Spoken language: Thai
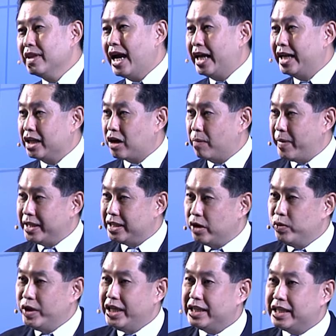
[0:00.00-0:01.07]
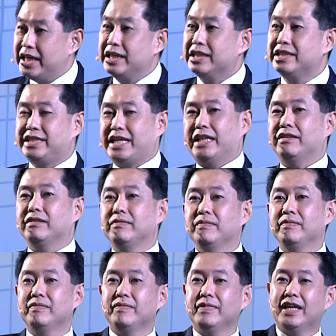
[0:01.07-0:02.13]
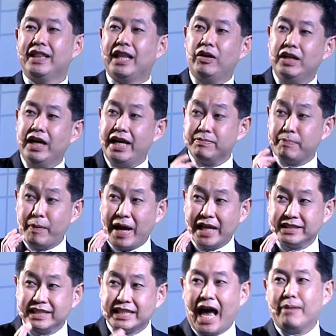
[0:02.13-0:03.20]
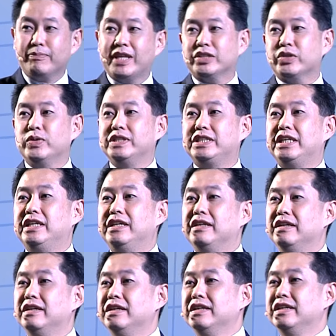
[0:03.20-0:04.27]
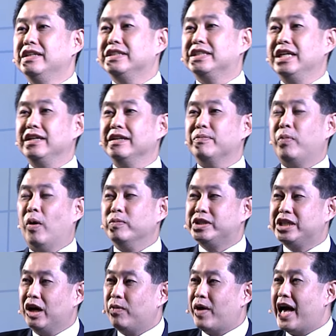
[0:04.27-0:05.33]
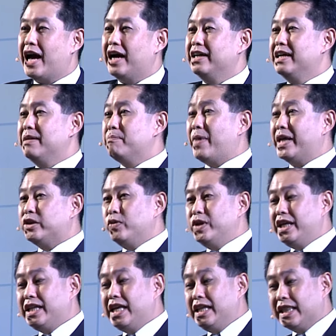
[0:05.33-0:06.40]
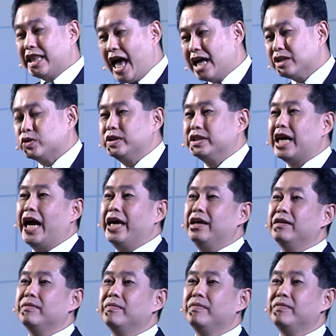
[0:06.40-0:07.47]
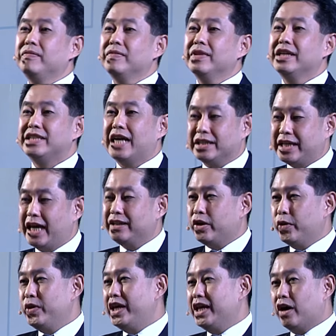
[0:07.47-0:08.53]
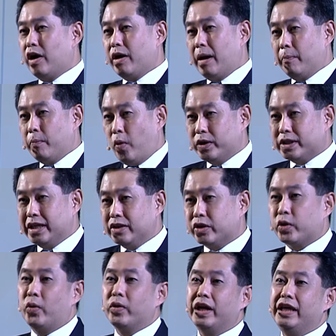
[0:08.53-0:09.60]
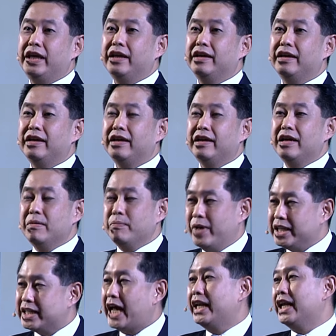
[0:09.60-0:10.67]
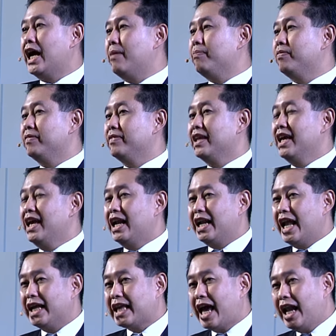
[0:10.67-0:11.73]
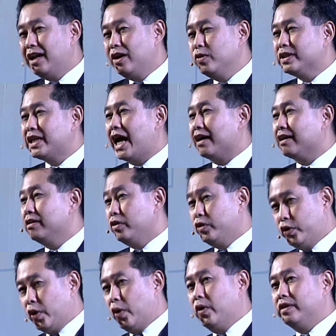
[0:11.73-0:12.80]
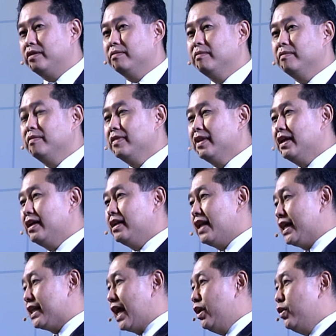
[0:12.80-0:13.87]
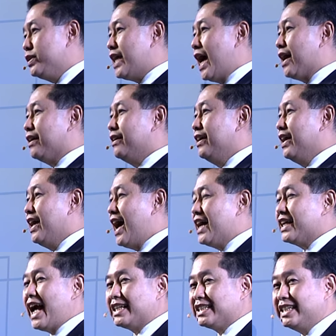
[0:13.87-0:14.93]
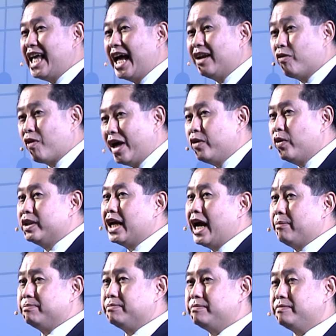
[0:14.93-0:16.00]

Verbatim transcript: อันนั้นก็เป็นเทคโนโลยีที่เจ็ดเราเหลืออีกประมาณสามเทคโนโลยีซึ่งผมเชื่อว่าเป็นเทคโนโลยีที่น่าสนใจอย่างเช่นเทคโนโลยีเรากำลังพูดถึงตรงนี้เหมือนกันนะครับหลายท่านรู้จักโดรนหลายท่านรู้จักอากาศยานไร้คนขับ